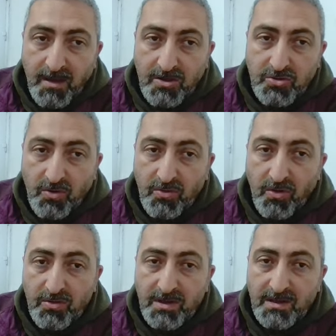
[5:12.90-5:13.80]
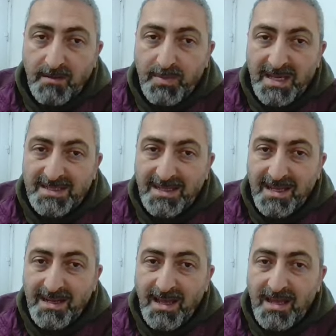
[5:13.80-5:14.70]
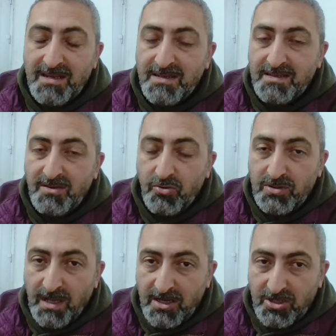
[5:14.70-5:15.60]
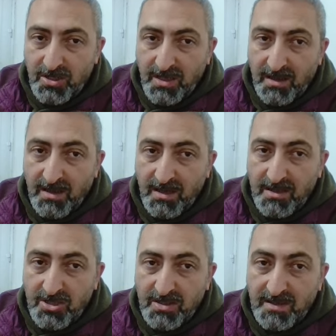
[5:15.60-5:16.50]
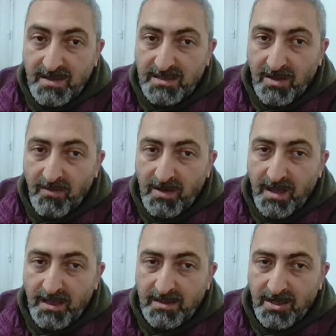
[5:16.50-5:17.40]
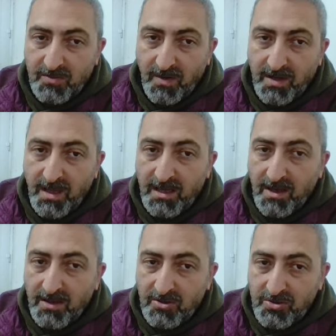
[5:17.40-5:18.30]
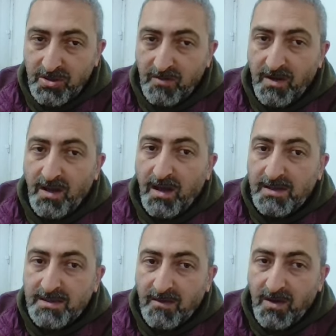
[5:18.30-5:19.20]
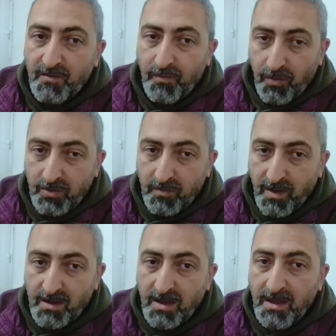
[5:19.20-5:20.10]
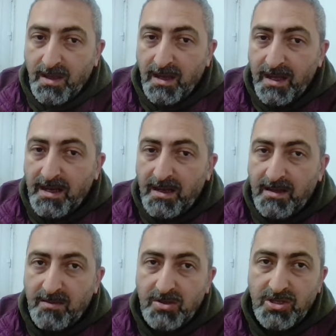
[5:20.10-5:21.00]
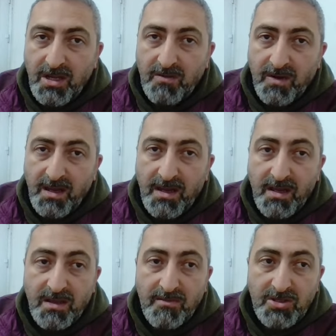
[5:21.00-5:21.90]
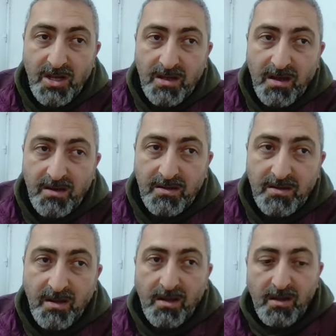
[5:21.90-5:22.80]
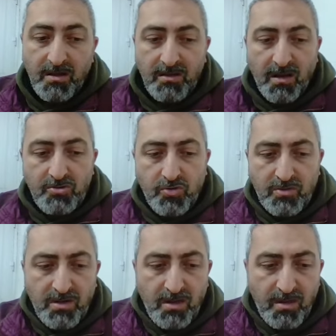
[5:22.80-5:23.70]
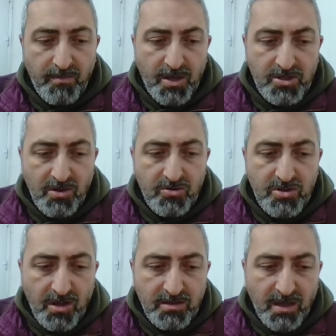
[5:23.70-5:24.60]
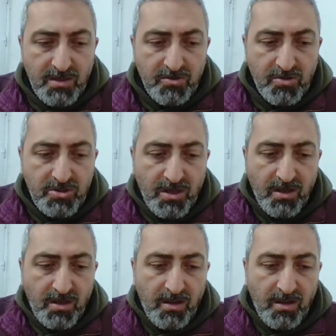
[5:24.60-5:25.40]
Son 10 yılda piyasa değeri en hızlı yükselen şirketlerin içinde Sasa var, Hektaş var, Ege Endüstri var, Aksa var, Ford var, Ereğli Demir Çelik var. Ereğli Demir Çelik hakkında daha çok değil ya 5 ay önce 6 ay önce